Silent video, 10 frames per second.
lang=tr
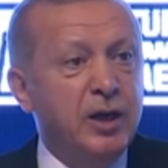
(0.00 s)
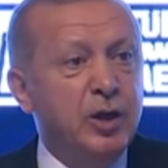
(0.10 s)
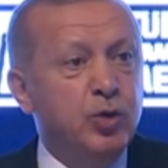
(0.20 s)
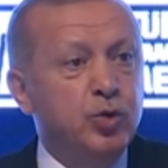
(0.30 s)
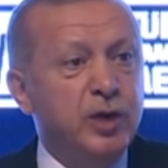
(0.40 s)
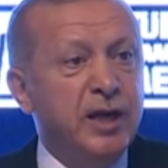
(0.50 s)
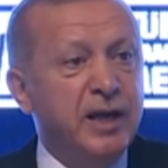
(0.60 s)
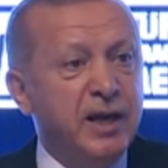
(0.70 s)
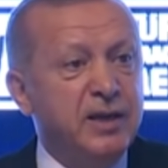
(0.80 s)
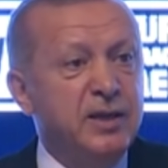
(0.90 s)
53'e
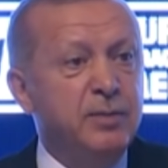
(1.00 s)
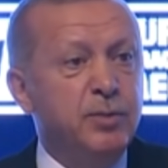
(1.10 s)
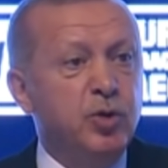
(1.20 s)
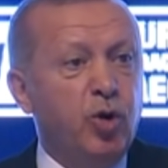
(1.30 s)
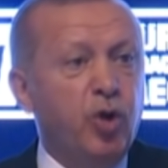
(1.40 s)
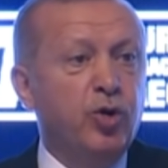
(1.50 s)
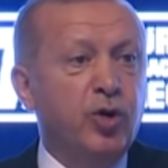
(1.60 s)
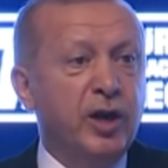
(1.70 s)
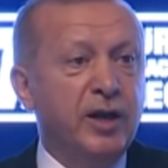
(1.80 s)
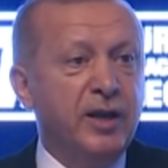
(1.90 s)
yakın bir
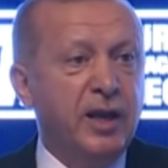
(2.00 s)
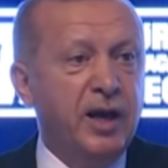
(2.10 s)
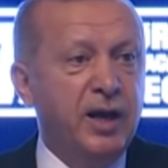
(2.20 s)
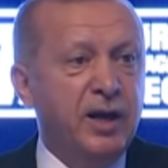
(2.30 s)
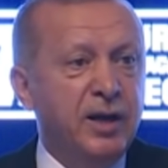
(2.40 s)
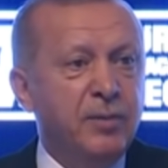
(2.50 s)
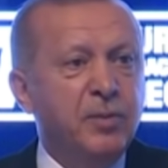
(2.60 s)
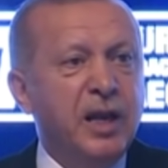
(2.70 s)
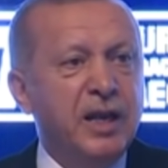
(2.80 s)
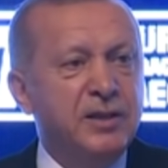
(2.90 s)
oy oranıyla
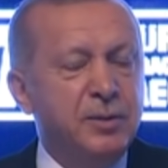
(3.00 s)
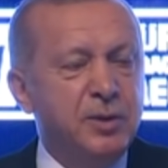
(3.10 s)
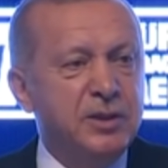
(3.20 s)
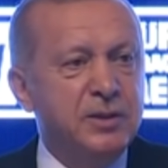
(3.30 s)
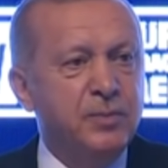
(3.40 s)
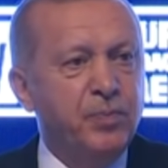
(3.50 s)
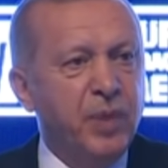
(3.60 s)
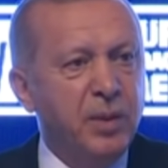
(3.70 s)
milletimiz